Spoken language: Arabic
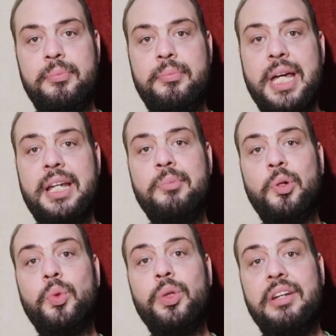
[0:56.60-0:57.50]
ميري
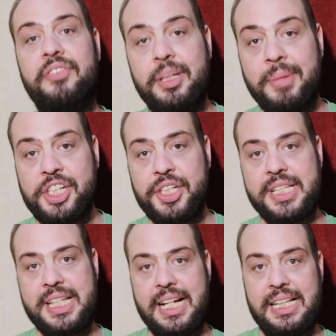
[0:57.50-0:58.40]
مولودة في دمشق
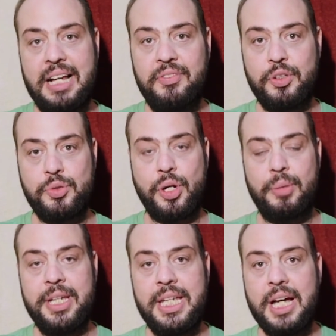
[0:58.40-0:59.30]
سنة
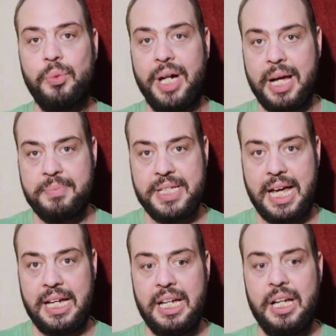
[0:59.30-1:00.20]

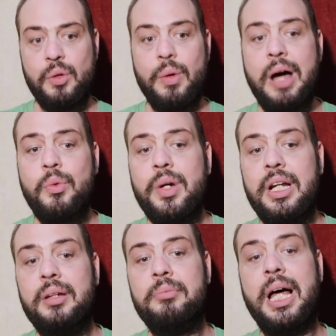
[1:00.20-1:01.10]
1905
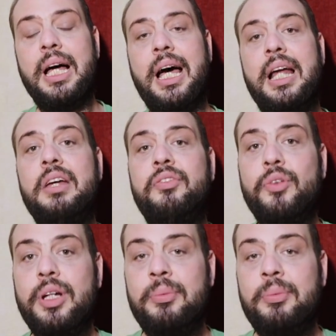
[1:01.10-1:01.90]
وأول ما خلفوا